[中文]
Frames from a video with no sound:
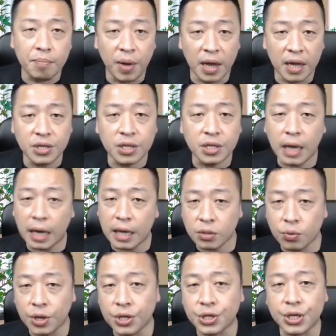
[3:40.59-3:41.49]
盘势还
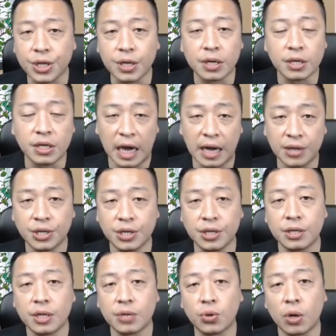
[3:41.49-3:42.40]
是维持一个强
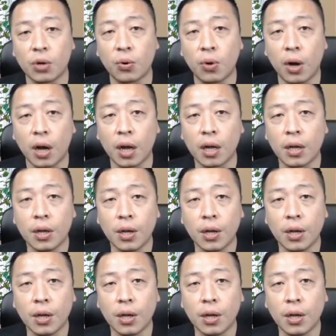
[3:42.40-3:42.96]
势的状况，